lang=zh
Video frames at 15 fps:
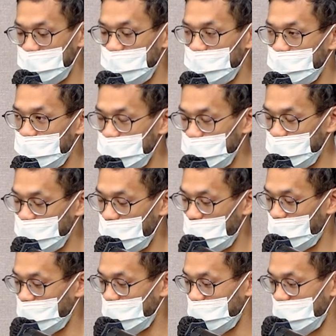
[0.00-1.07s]
你。不需
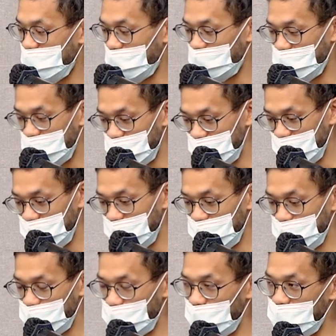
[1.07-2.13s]
要两边各
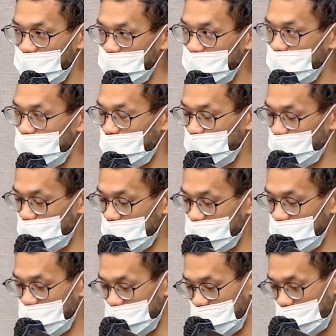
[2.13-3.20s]
自做一次，你要做一
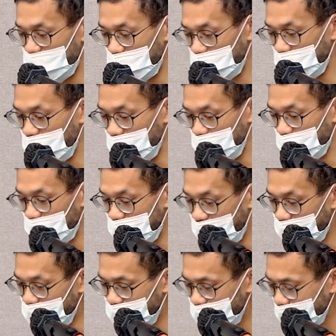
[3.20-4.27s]
次，两边都可以用这
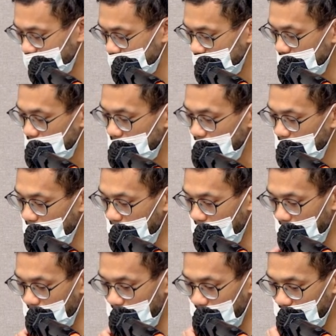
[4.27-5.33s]
样。
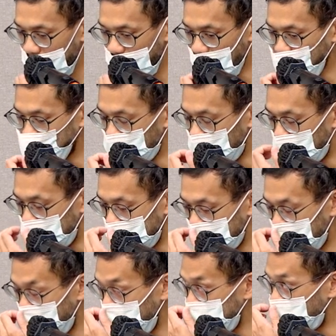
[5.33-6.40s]
那当初我们
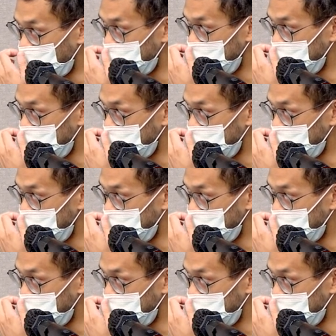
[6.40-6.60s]
j a p a n e r 团